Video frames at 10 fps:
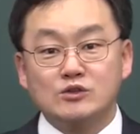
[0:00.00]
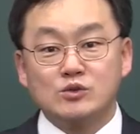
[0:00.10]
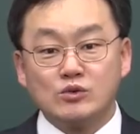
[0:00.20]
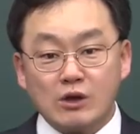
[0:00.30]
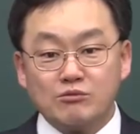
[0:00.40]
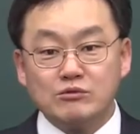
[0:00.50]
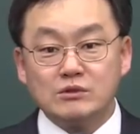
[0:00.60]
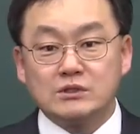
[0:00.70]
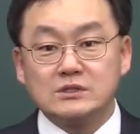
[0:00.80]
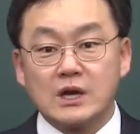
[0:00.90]

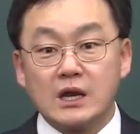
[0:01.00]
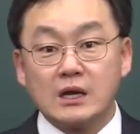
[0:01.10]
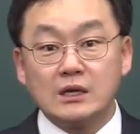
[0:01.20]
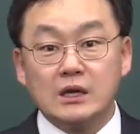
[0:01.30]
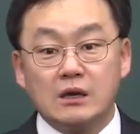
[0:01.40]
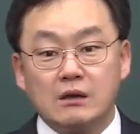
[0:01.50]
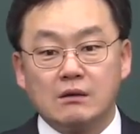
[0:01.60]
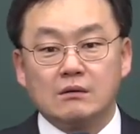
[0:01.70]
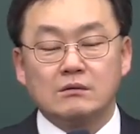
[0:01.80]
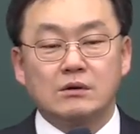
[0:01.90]
쏟아붓는 그 사랑이
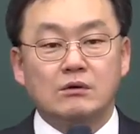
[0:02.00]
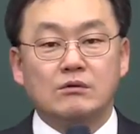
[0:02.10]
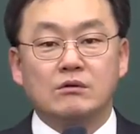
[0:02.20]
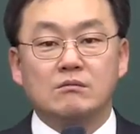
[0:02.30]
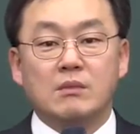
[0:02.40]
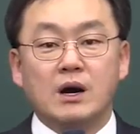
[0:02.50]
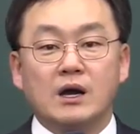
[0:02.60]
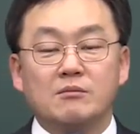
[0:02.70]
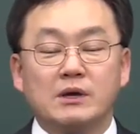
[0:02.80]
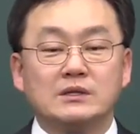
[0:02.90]
결국은
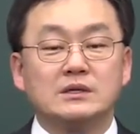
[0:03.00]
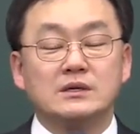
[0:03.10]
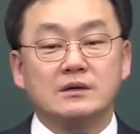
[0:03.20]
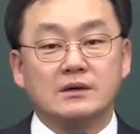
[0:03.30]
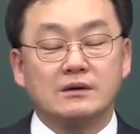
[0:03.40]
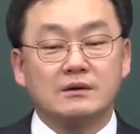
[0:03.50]
망하게 만드는 거예요.